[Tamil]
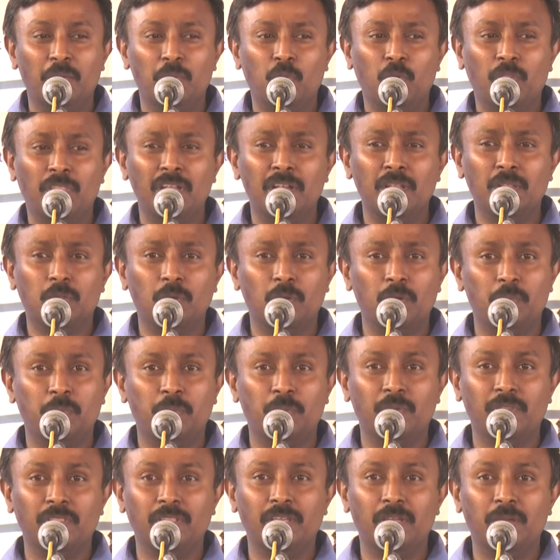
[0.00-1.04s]
முதல் தொகுப்பு
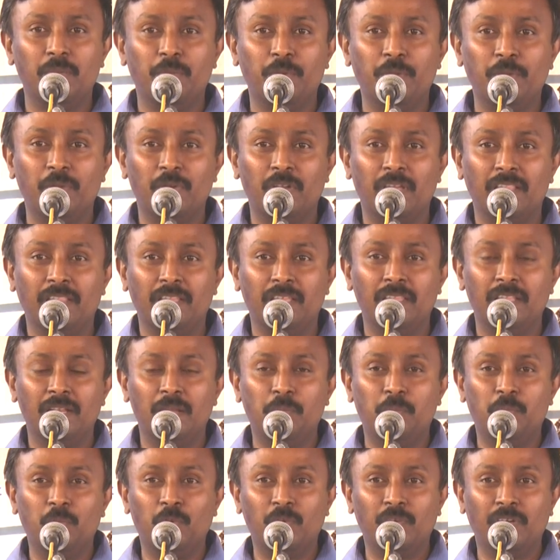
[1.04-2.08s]
வந்து எப்படியோ நான் அந்த
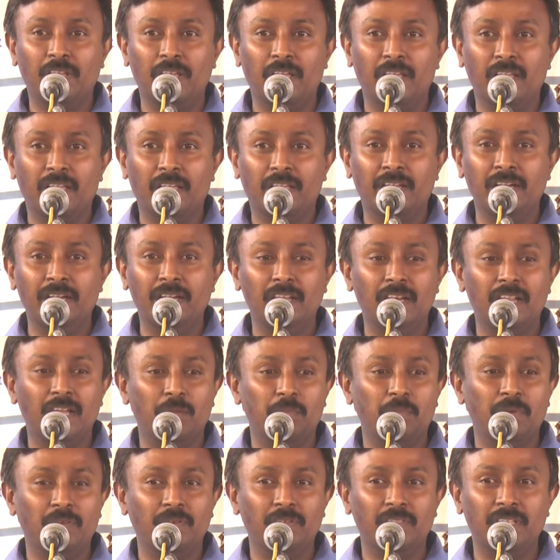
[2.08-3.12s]
இதில் போட்டேன் கிண்டில்
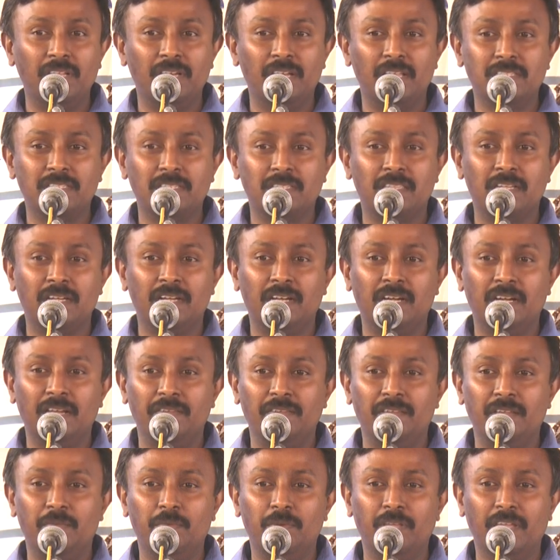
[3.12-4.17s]
ஆப்பில் வந்து நட்சத்திர
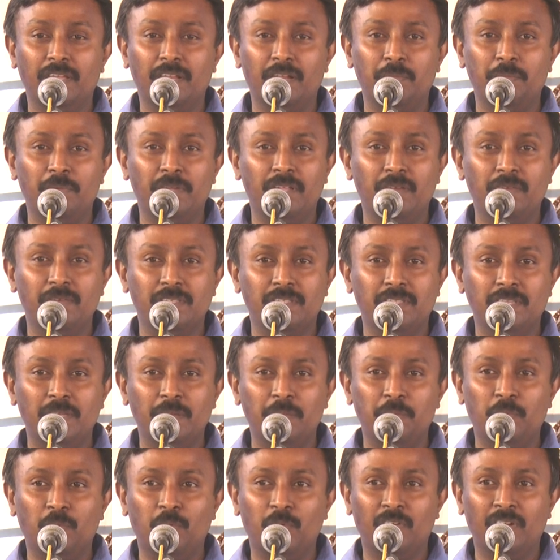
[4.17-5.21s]
கிழவி அப்படிங்கிற பேர் வச்சு
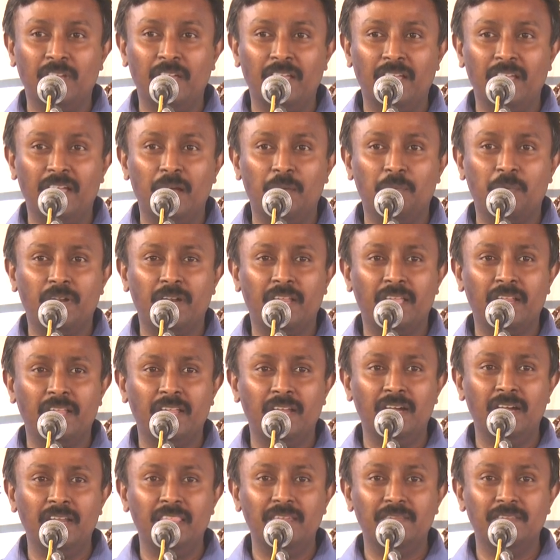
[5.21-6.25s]
போட்டேன் அப்புறம்
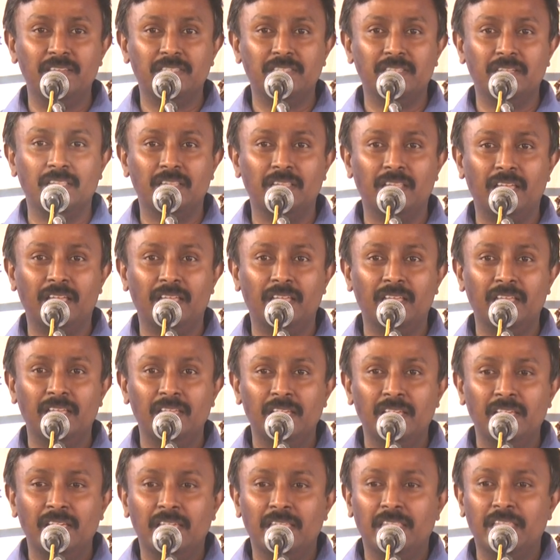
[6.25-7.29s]
நிறைய எழுதி வச்சுருந்தேன்
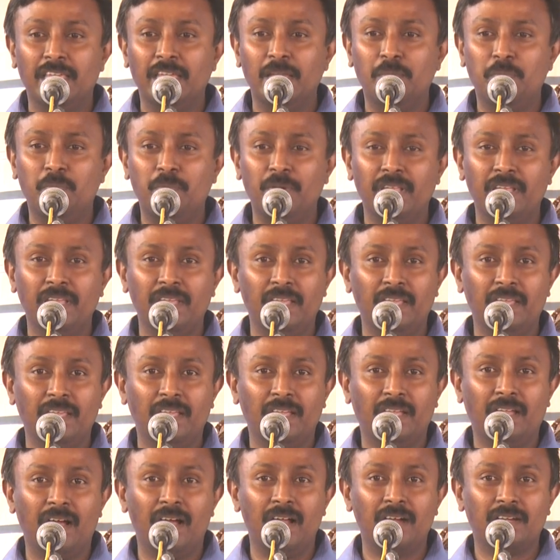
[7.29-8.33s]
இதை எப்படி
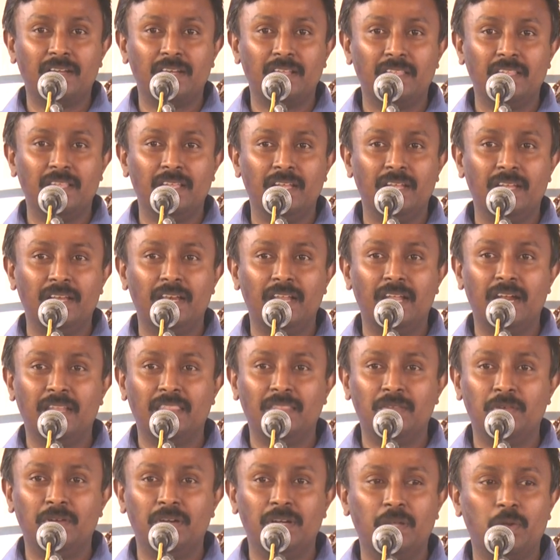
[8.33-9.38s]
காட்டுறது இல்லை
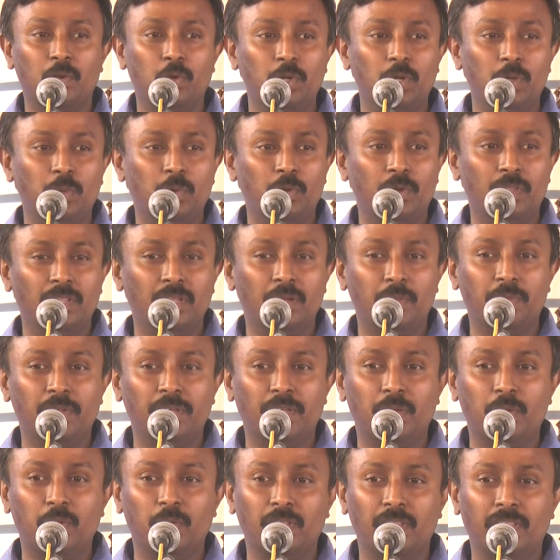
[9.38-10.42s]
அடுத்தவங்ககிட்ட கொண்டு போகிறது
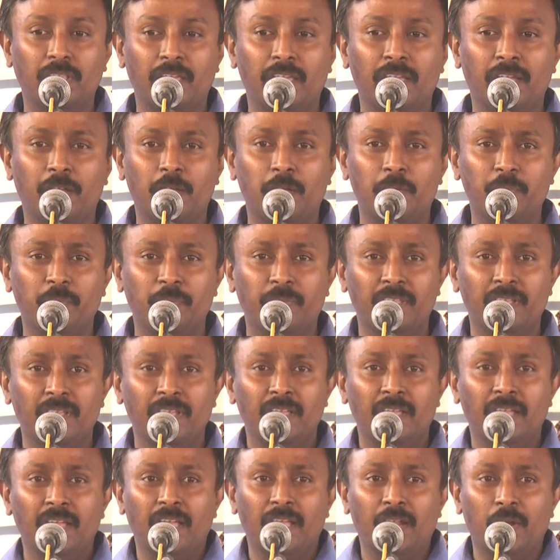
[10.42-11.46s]
அப்படிங்கிற ஒரு தயக்கம்
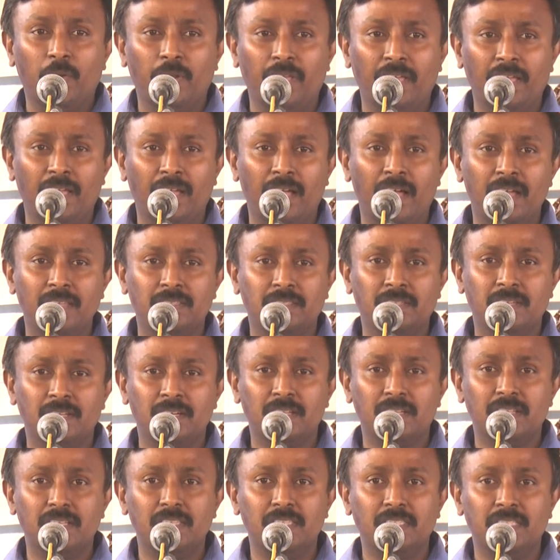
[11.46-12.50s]
என்னுடைய ஆசான்
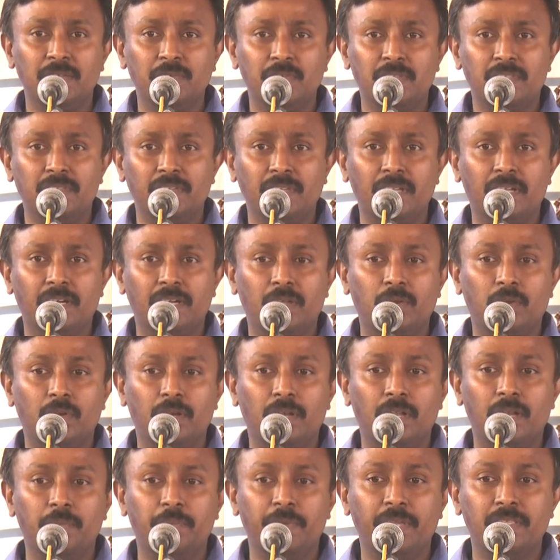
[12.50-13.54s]
சிவசையாட்ட ஒரு
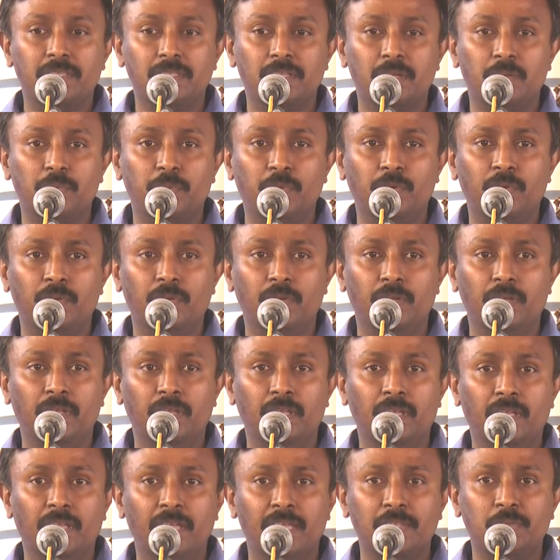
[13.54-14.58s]
நாள் பேசுகிறப்போ
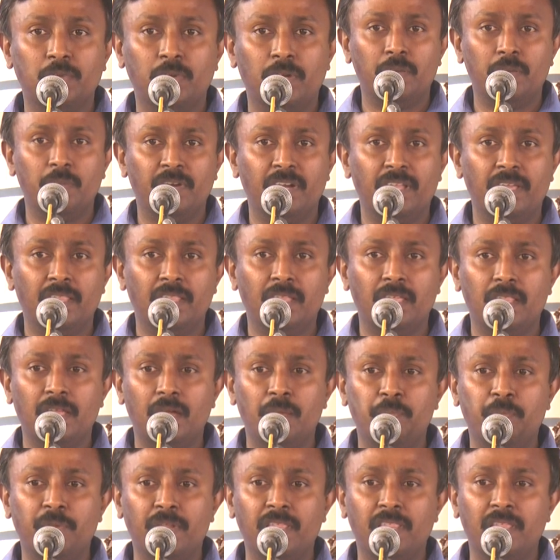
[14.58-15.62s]
ஏன் மாதிரி ஏதாவது
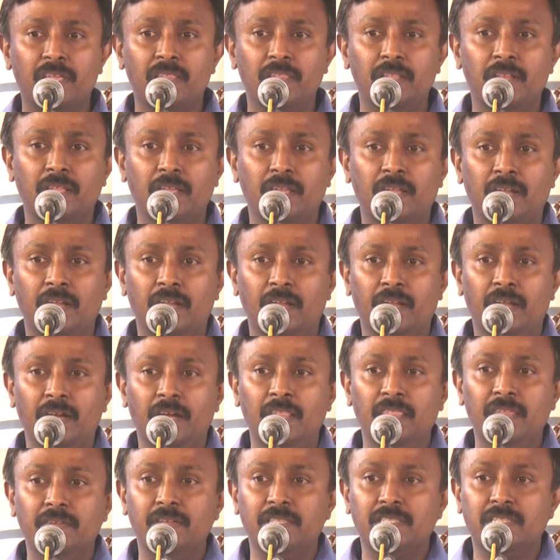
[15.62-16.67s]
அப்புறம் ஏதாவது நீங்கள்
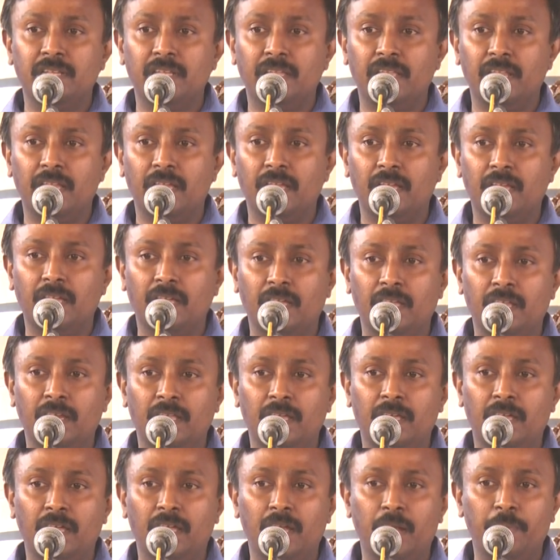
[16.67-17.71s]
எழுதி வச்சிருக்கிறீங்க கையில்
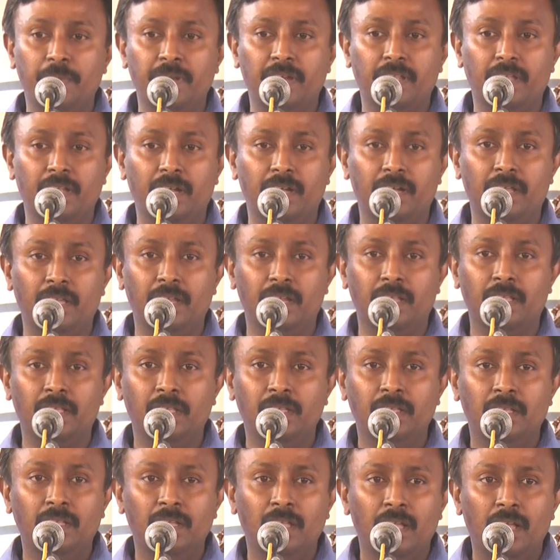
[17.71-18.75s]
அப்படின்னு கேட்டார்
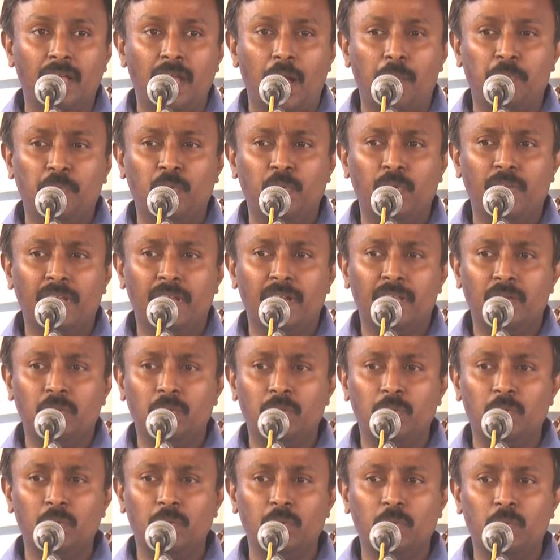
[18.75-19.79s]
அப்போ கூட எனக்கு
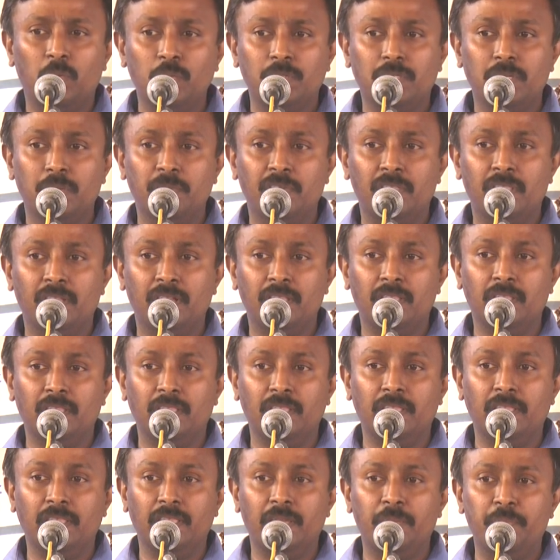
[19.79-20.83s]
ஒரு ஒரு கூச்சமாக தான்
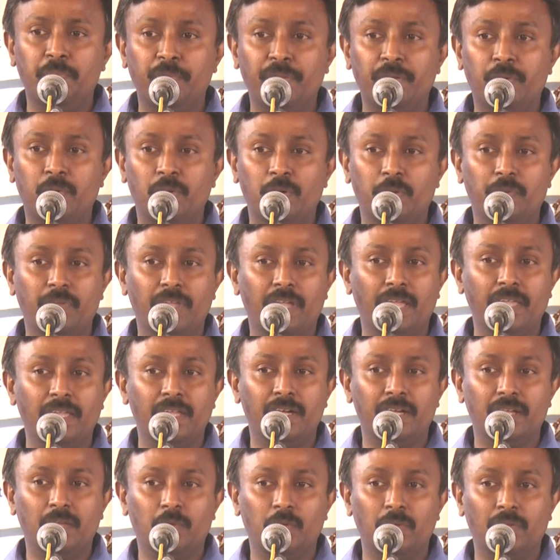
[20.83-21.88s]
இருந்தது எப்படி கொண்டு போய்
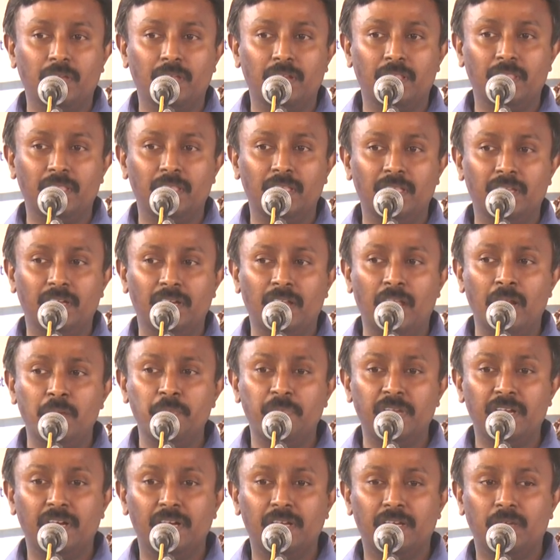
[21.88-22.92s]
ஐயாட்ட கொடுக்கறது
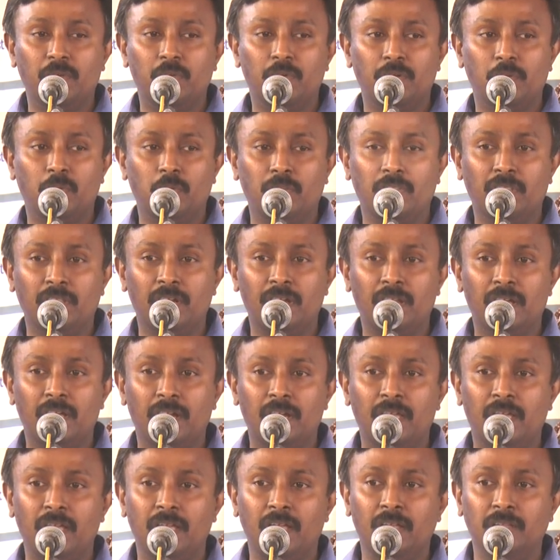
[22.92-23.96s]
நண்பர்கள்ட்ட கூட கொடுத்துடலாம்
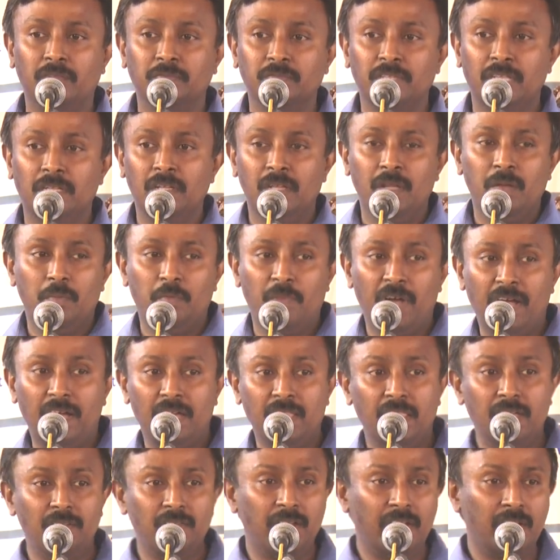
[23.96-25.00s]
ஆனால்
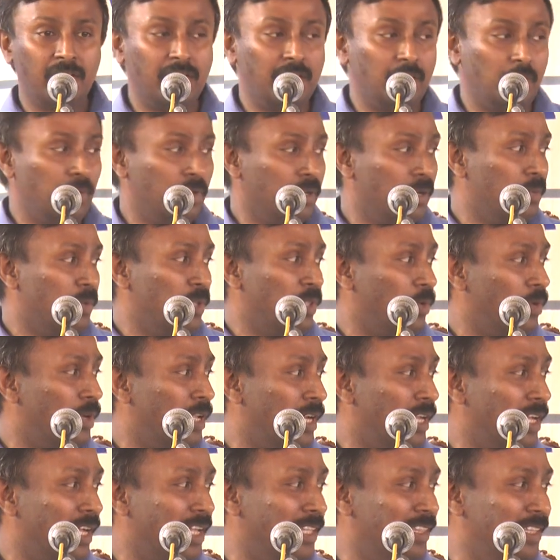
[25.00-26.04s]
மகாதேவன் அண்ணன்ட்ட கொடுக்கும்போது கூட
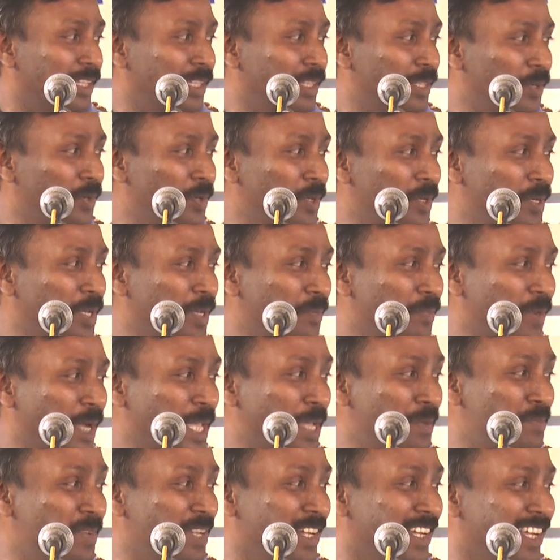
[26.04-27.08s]
எனக்கு அந்த அந்த ஒரு
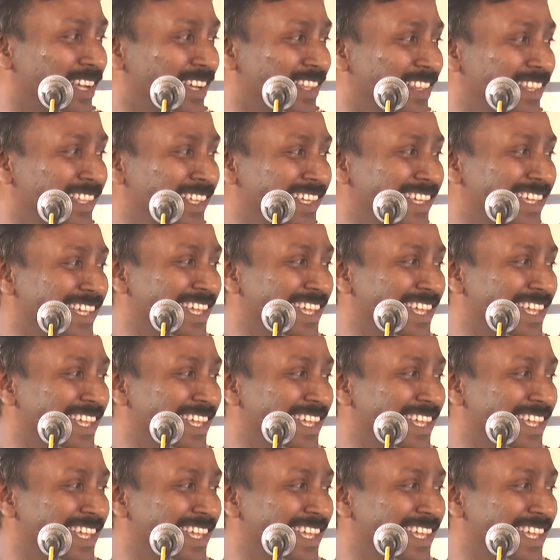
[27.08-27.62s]
பயம் இருக்காது